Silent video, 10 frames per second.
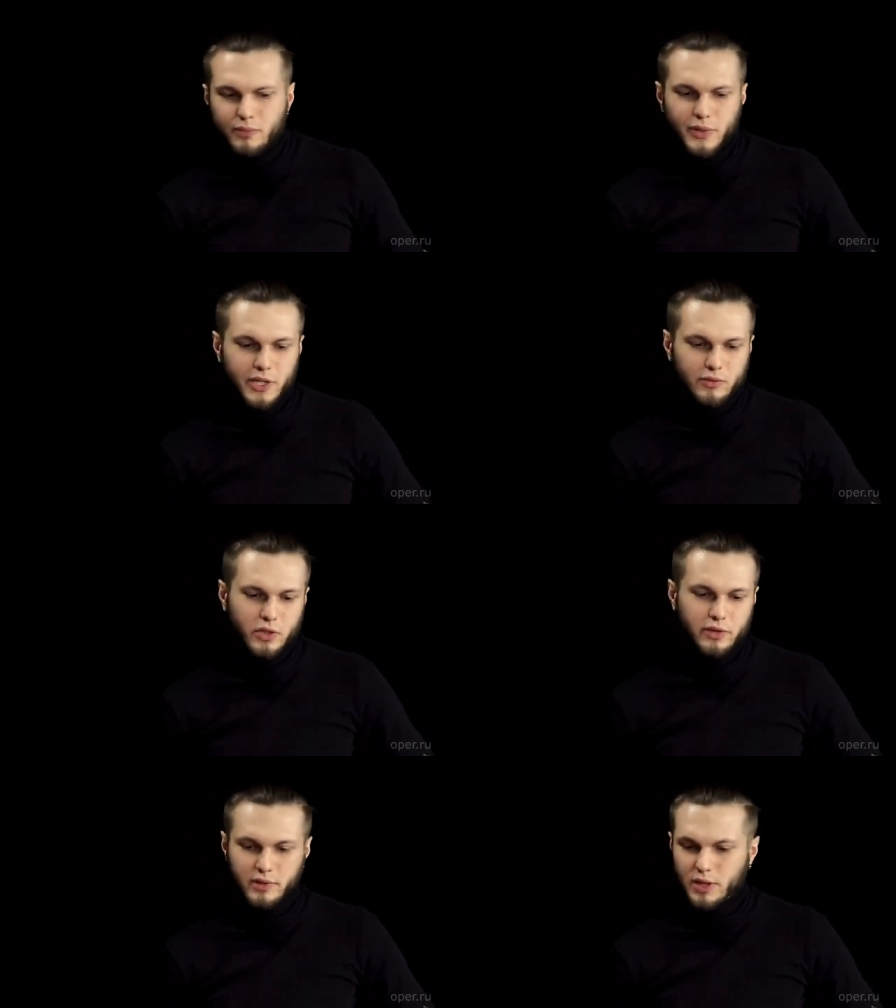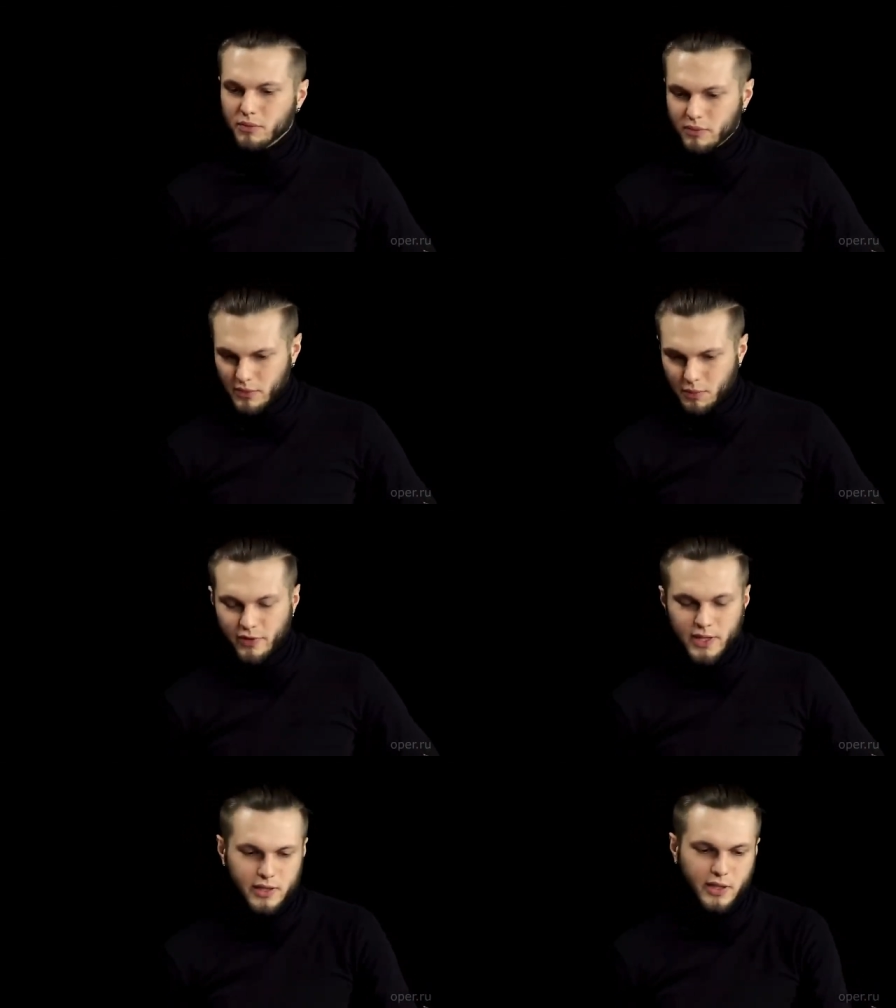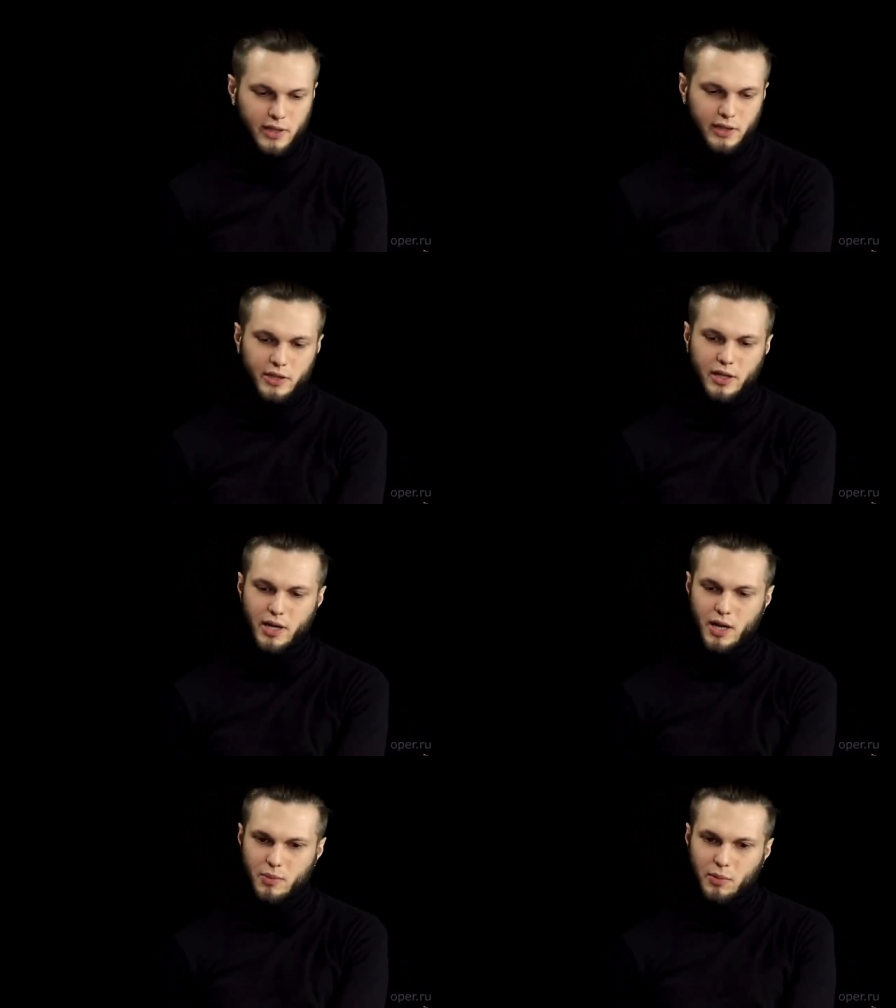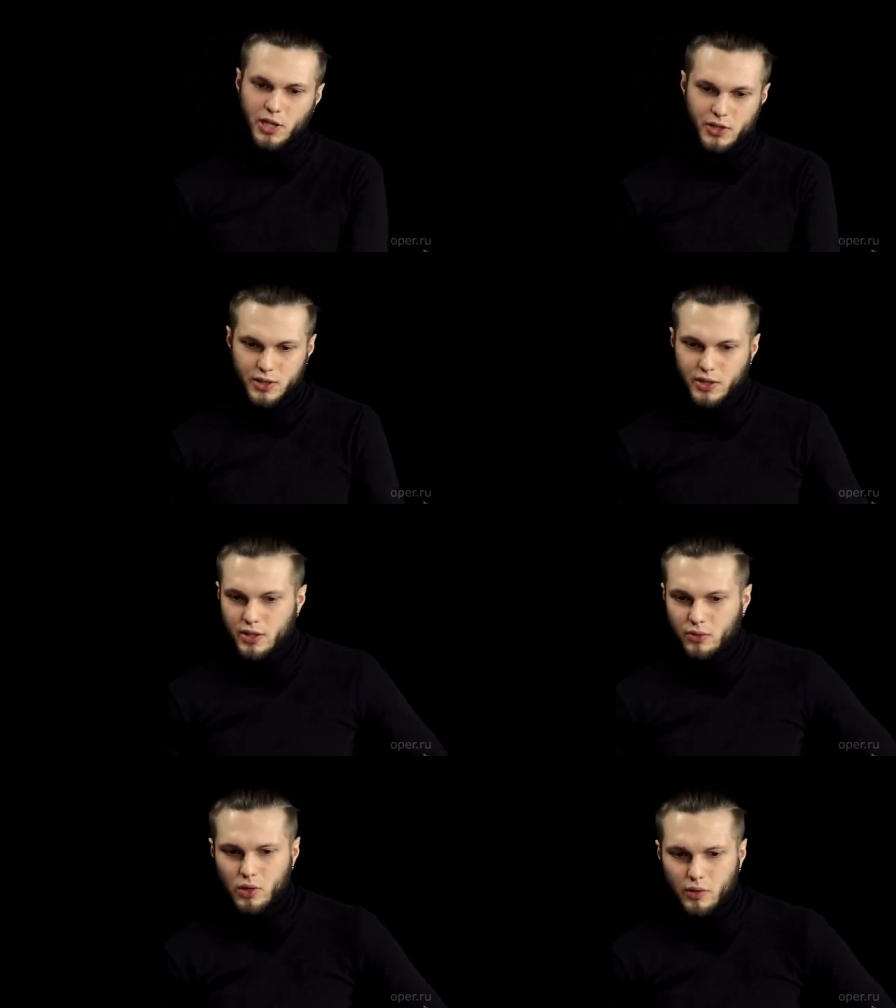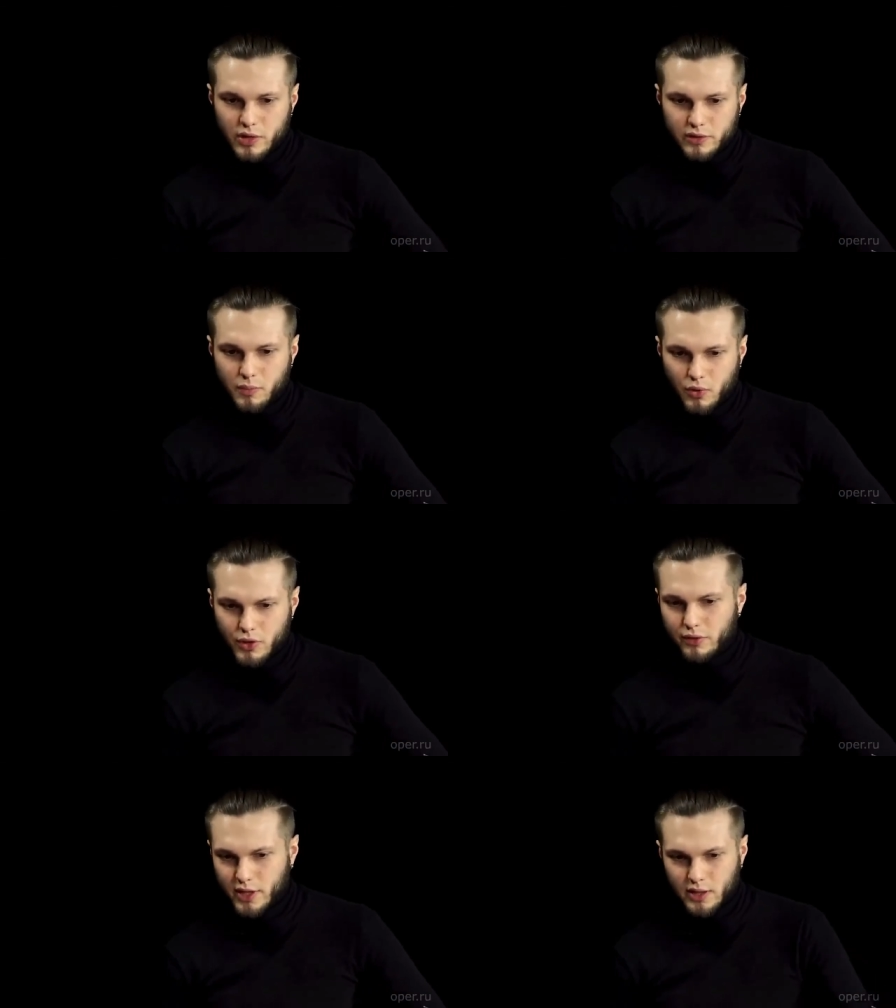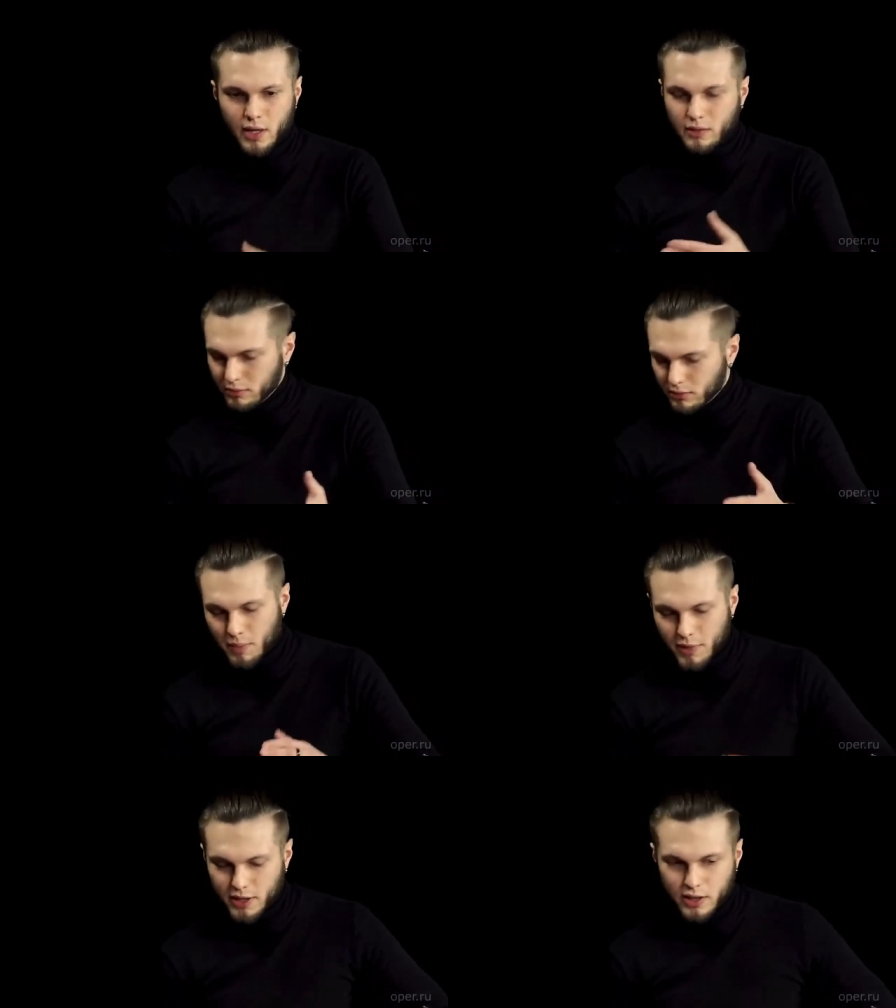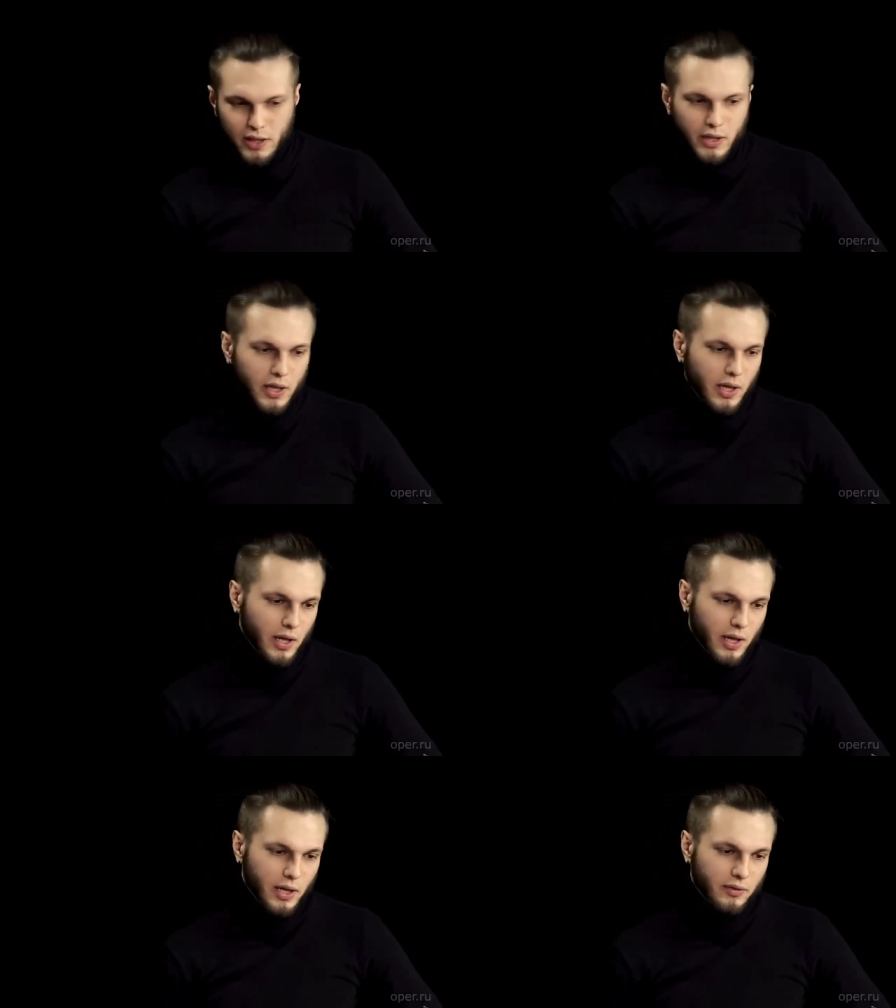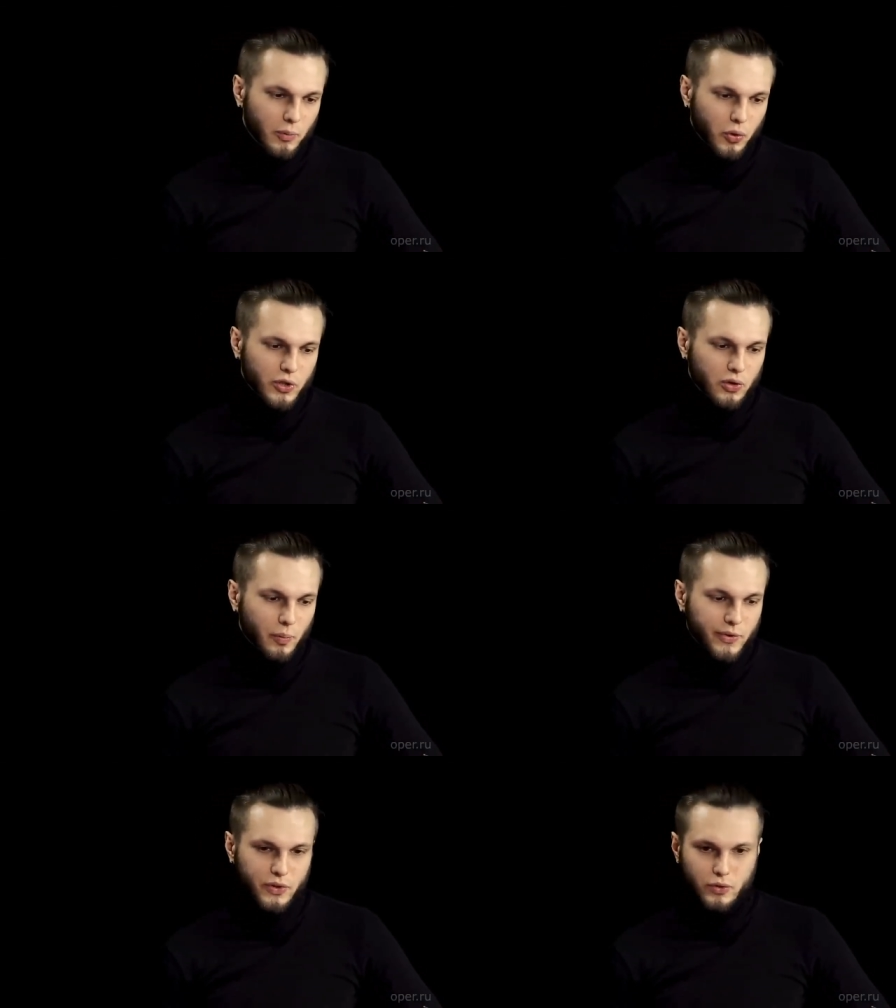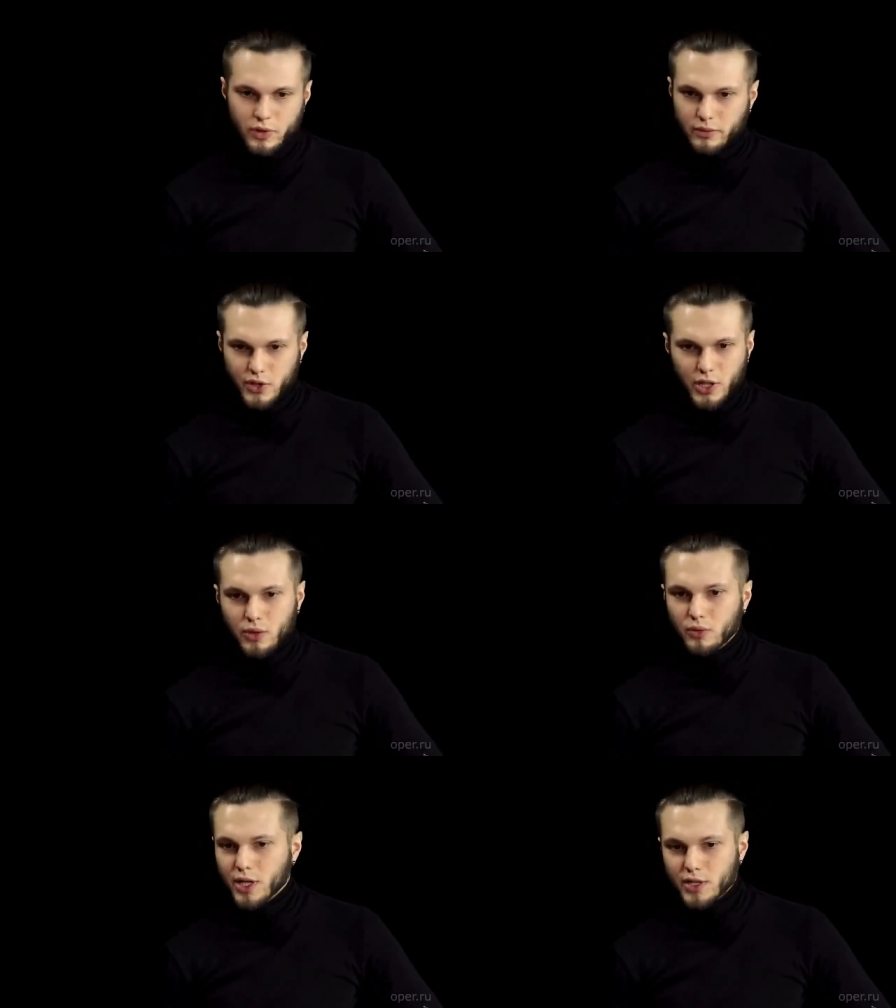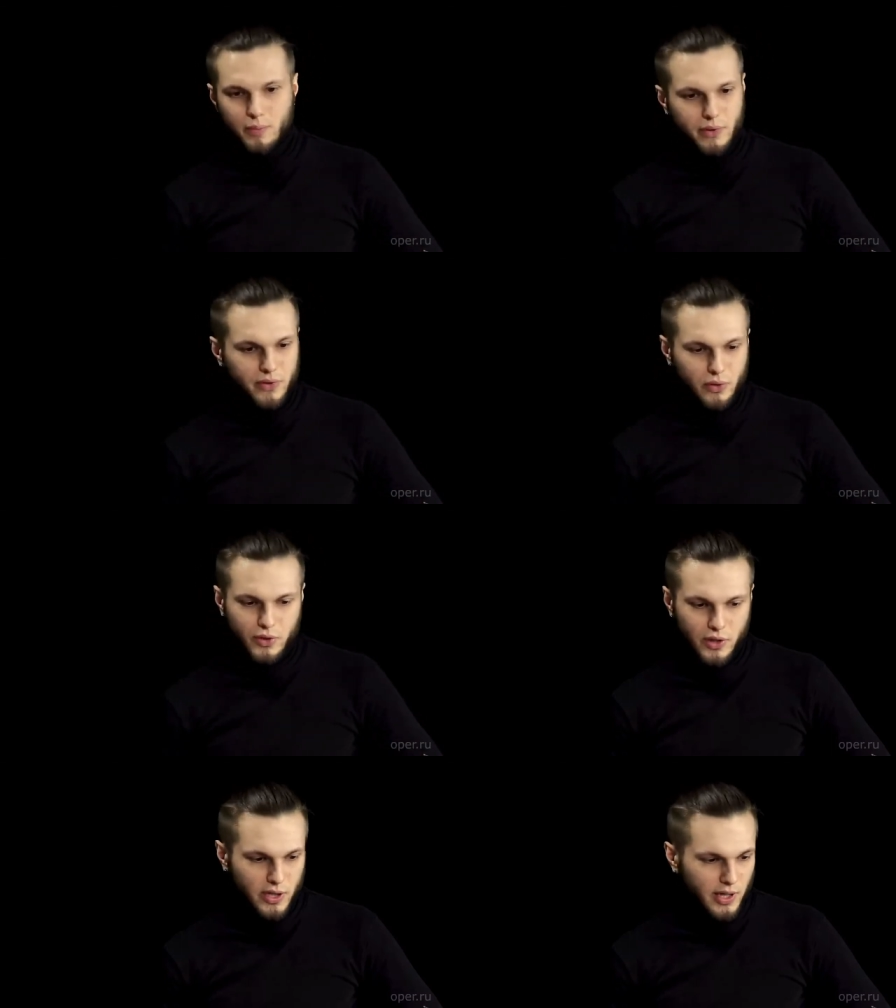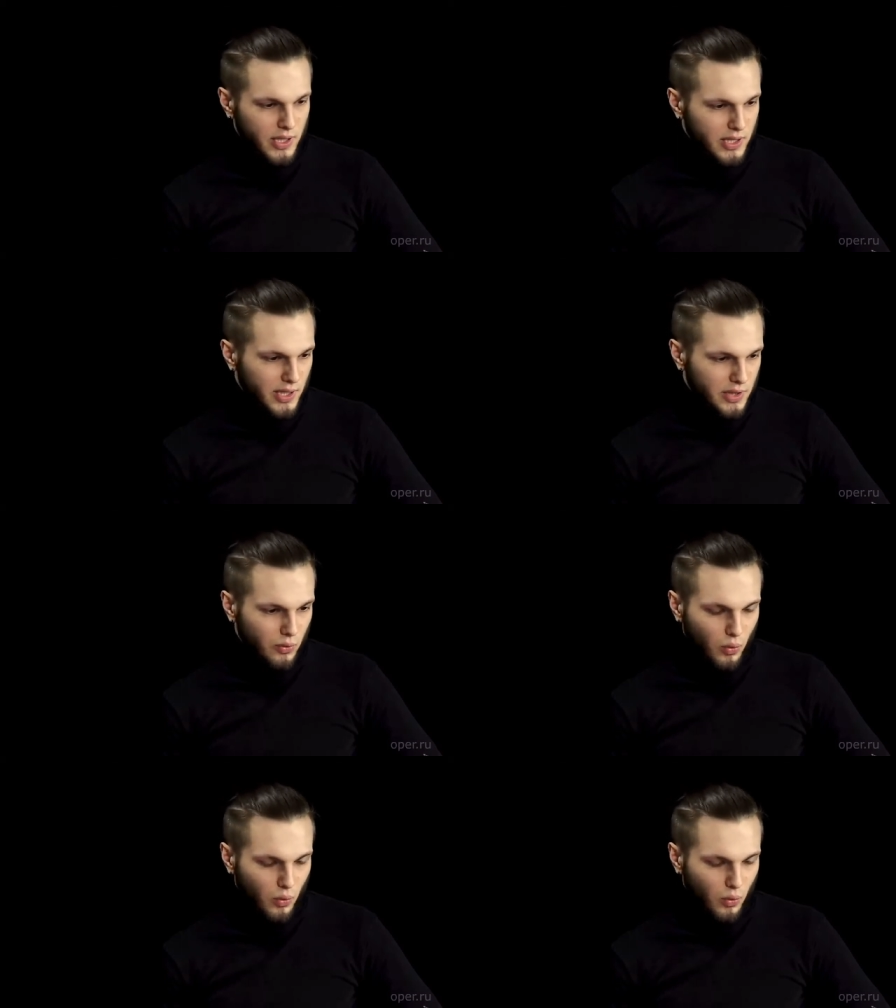производстве там, добиваться тех или иных поблажек со стороны руководства и прочего. Это, опять-таки, э, вопросы о профсоюзном движении у разных профсоюзных организаций.